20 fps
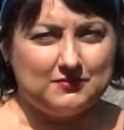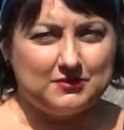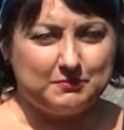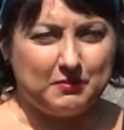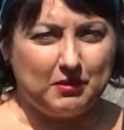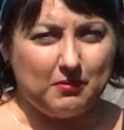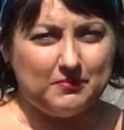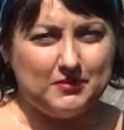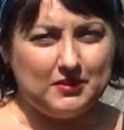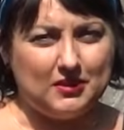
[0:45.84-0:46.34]

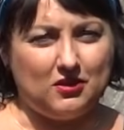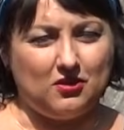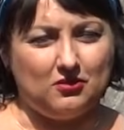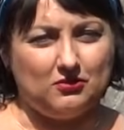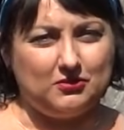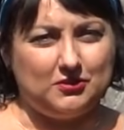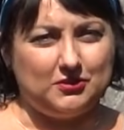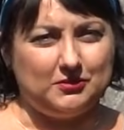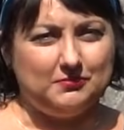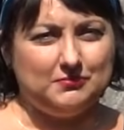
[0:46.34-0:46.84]
Wspomnę
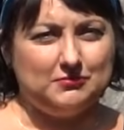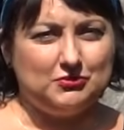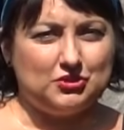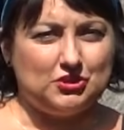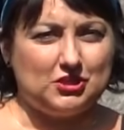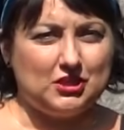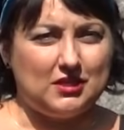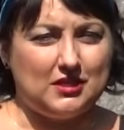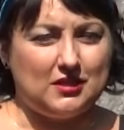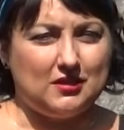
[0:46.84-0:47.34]
o tym,
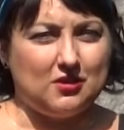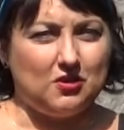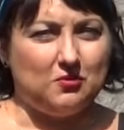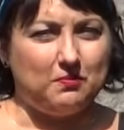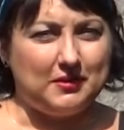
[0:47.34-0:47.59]
że